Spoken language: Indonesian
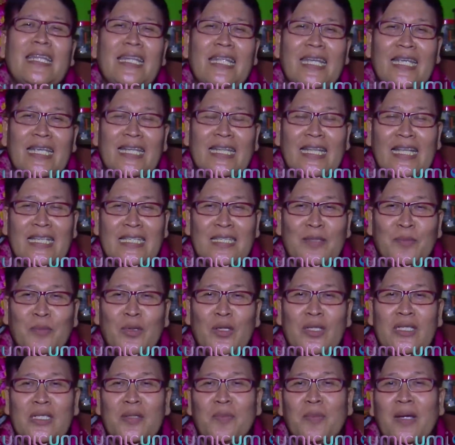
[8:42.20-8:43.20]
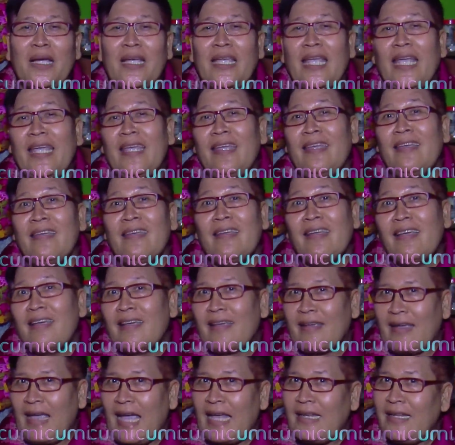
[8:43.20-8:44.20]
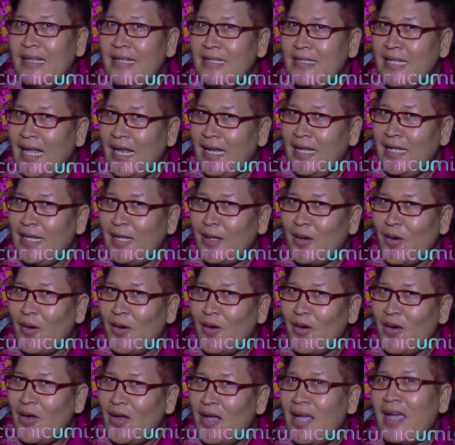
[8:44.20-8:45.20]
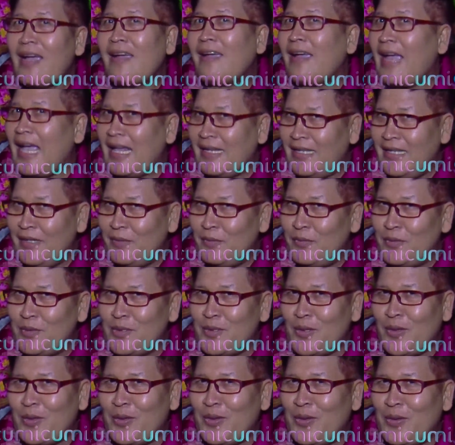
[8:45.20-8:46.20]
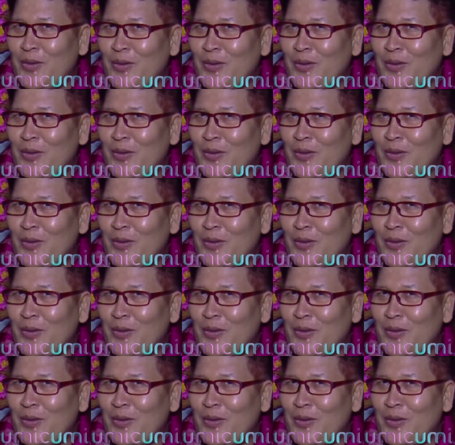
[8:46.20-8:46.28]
Ini yang kita sebut sebagai ngadi saliro, ngadi buso.